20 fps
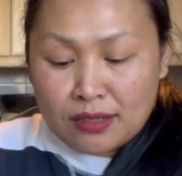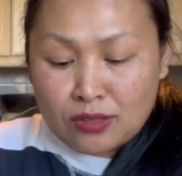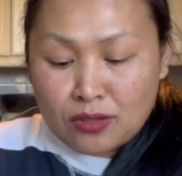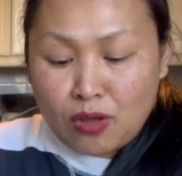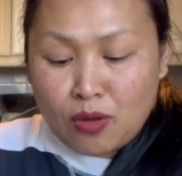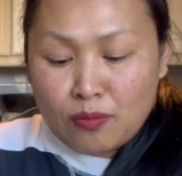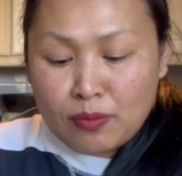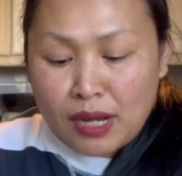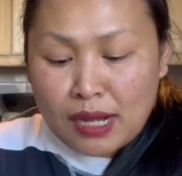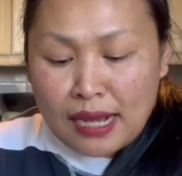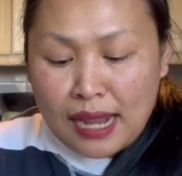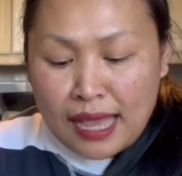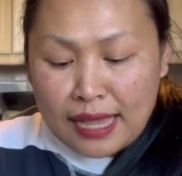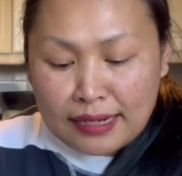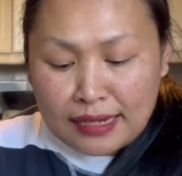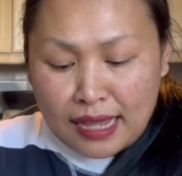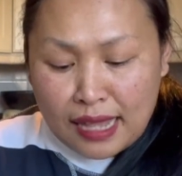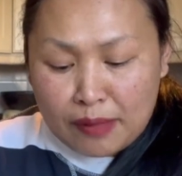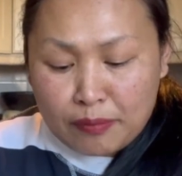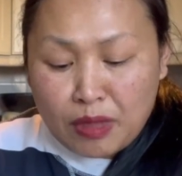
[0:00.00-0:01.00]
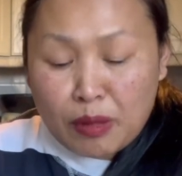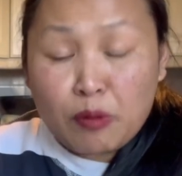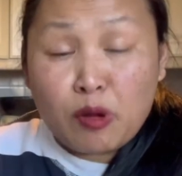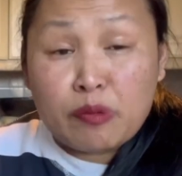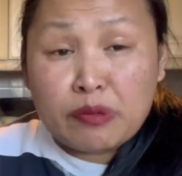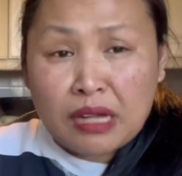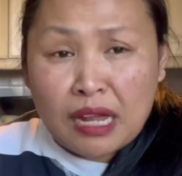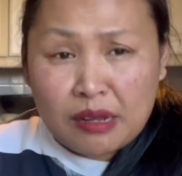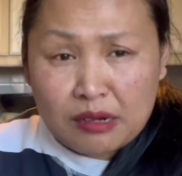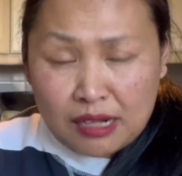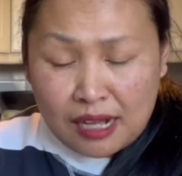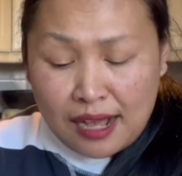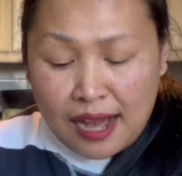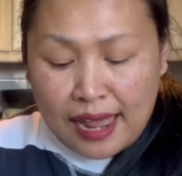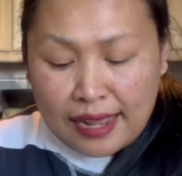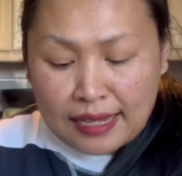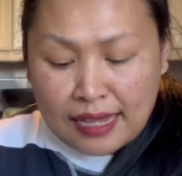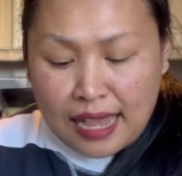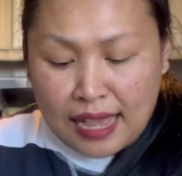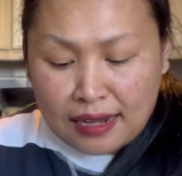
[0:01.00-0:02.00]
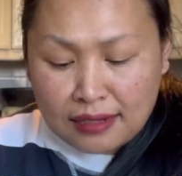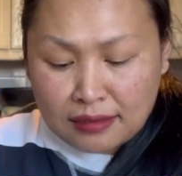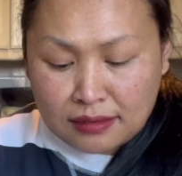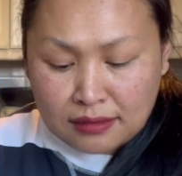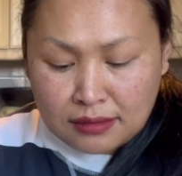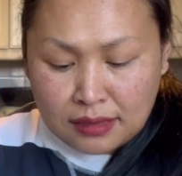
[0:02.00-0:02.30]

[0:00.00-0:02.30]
ต้มหลายๆน้ำทำความสะอาดหลายๆครั้ง